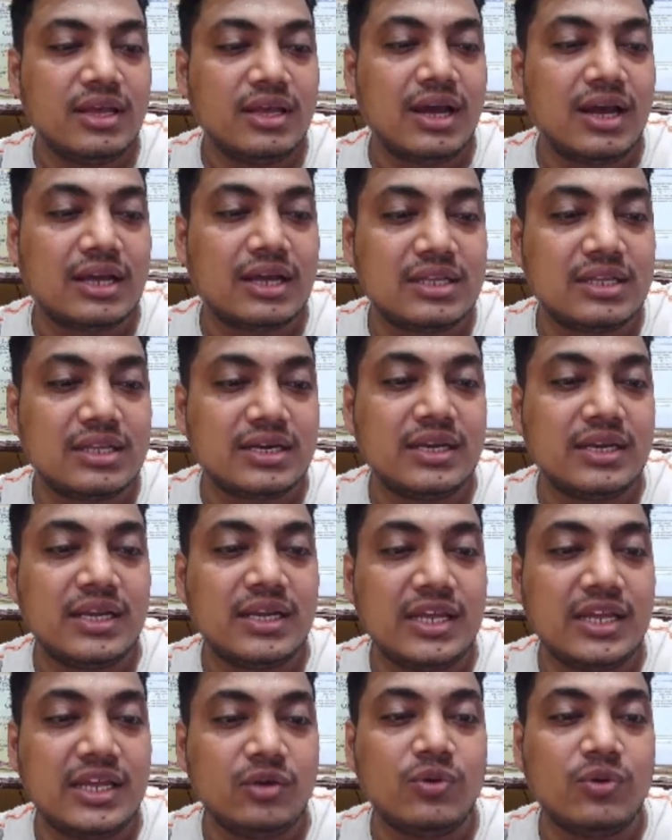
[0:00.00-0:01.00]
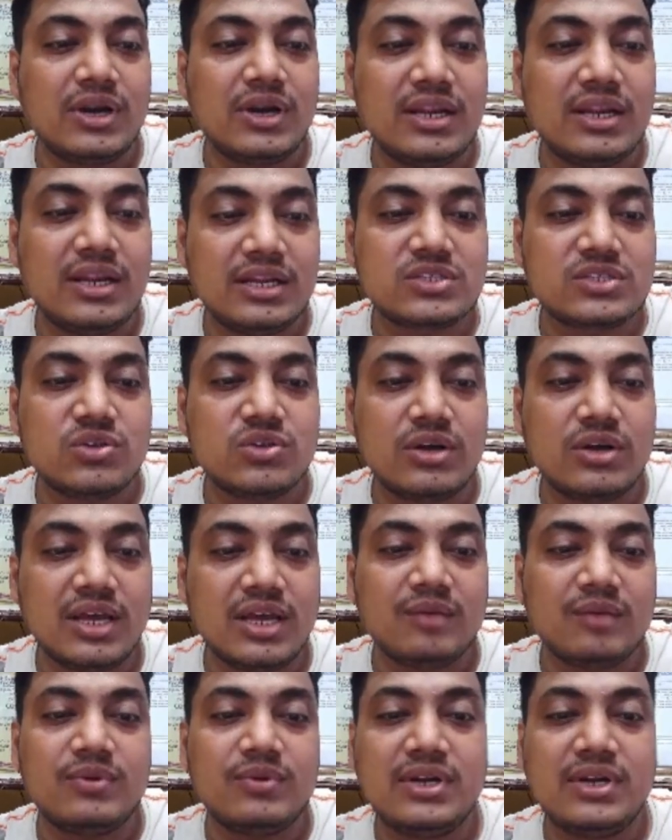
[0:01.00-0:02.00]
আধার কেন্দ্রে ইউআরএন এর সঙ্গে
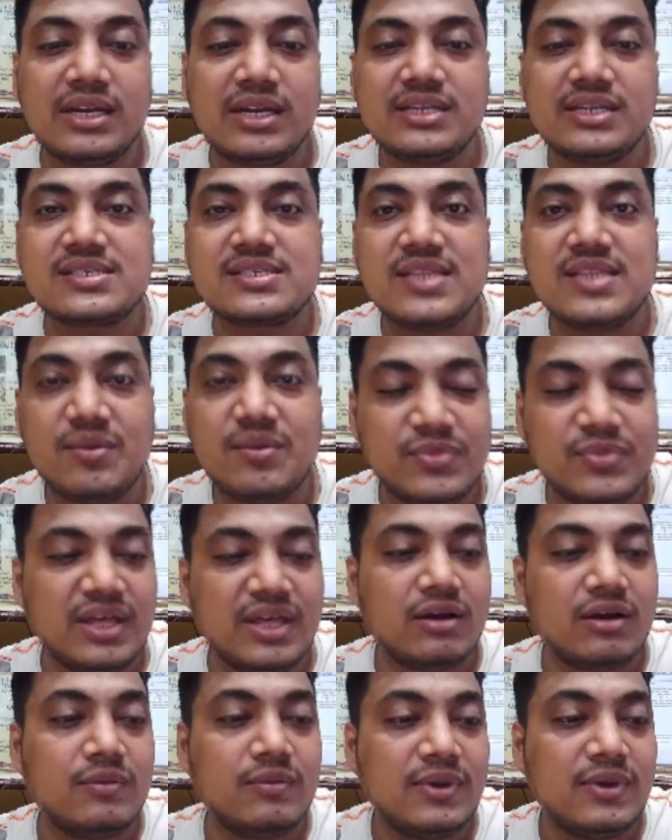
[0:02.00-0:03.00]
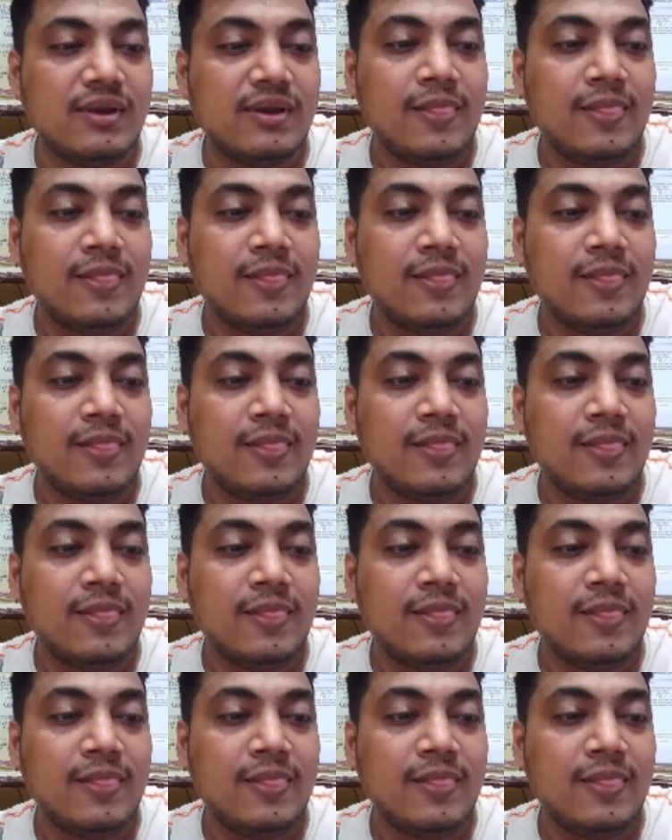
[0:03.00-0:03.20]
আপনার একটি স্লিপ দেওয়া হবে